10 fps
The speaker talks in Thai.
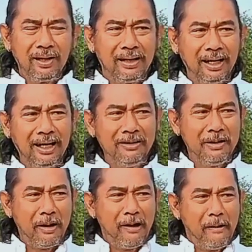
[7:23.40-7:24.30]
คือ
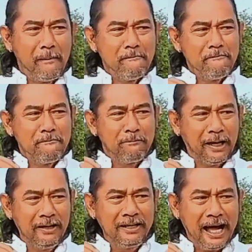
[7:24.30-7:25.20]

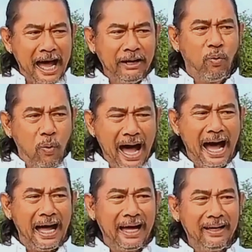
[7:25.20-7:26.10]
ถึงขั้นว่า
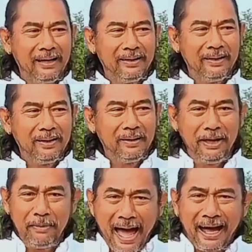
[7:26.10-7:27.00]

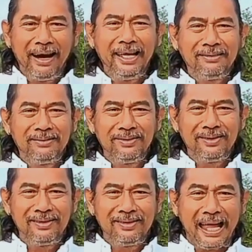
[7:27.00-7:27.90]
มีแบ็กลิส
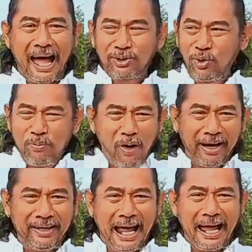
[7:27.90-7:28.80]
จากทุกบ่อ
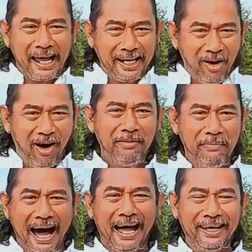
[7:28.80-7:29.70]
นนะในนคร
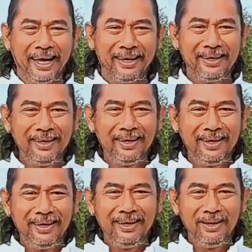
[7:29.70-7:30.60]
บาลเนี่ย
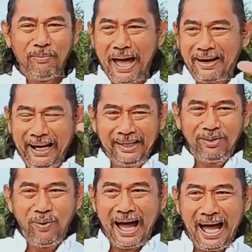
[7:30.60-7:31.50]
แบ็กลิส
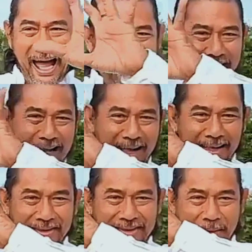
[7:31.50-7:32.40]
ว่าไอ้
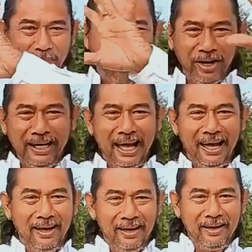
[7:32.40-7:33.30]
สิบคนเนี่ย
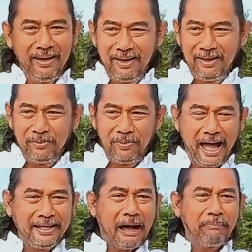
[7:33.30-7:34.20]

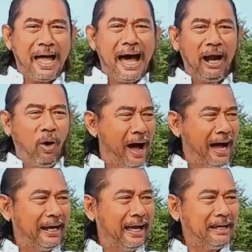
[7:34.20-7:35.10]
ให้จับตาระวั
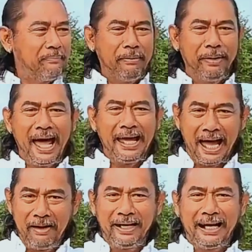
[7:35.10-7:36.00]
งนะถ้าเป็นไปได้อ
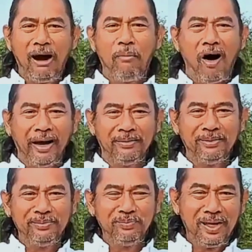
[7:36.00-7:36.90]
ย่าให้มันเข้าบ่อน
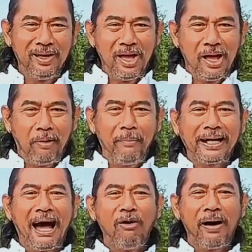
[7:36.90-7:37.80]
เพราะมัน
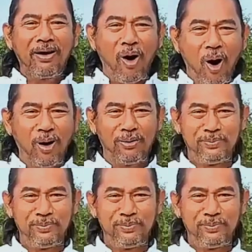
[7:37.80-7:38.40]
เข้ามาโกง